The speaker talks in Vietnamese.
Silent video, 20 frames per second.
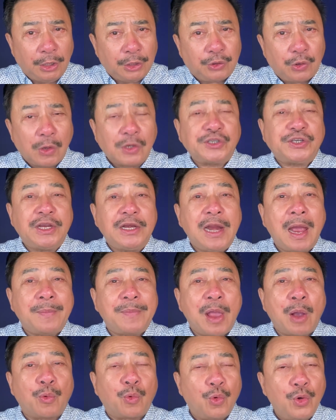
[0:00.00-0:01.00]
Chuyện xảy ra
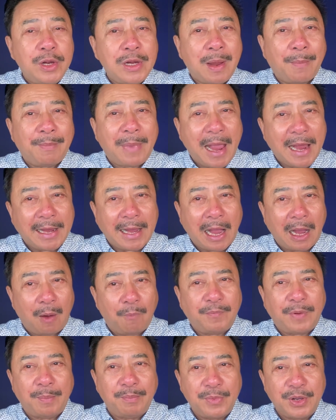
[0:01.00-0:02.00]
vào cuối năm
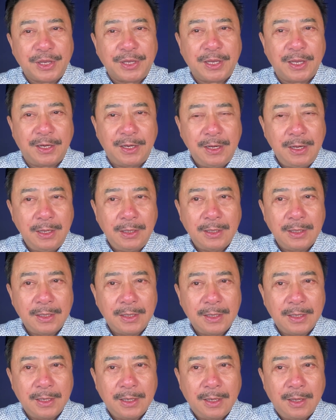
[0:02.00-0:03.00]
2019.
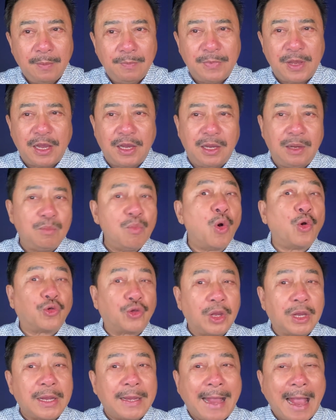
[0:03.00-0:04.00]
Vì buồn
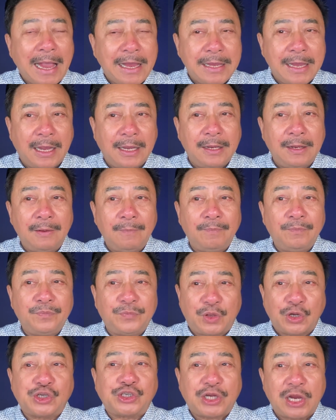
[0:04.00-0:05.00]
chuyện cá nhân
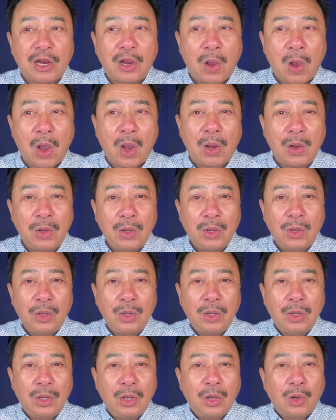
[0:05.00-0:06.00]
từ Sài Gòn,
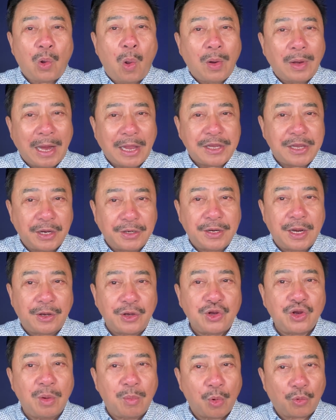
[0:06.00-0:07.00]
con lại dự
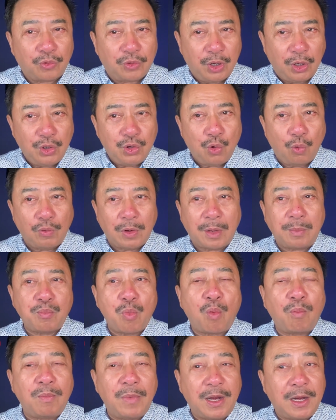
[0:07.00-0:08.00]
định cho một chuyến du lịch
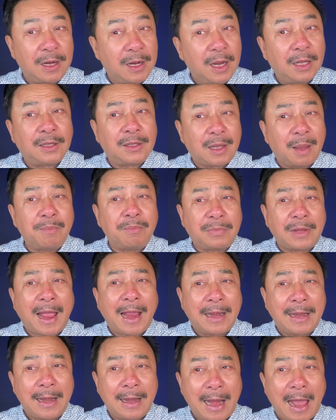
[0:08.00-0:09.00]
một mình lên thăm
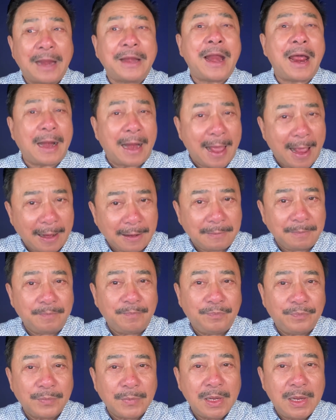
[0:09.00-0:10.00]
lại Đà Lạt,
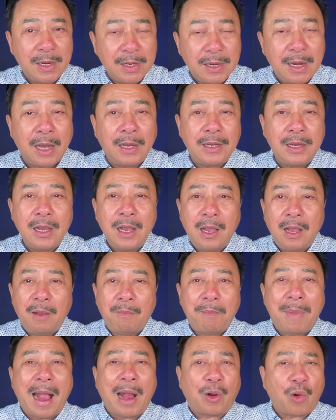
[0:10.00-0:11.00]
nơi
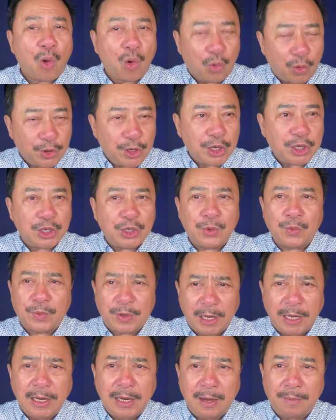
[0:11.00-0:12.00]
mà con có rất nhiều
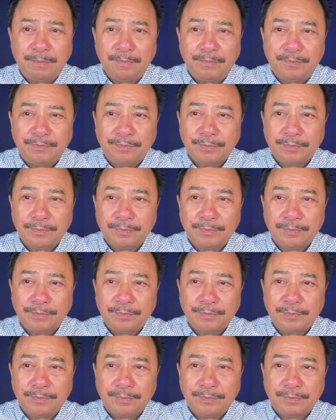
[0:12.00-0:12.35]
kỷ niệm.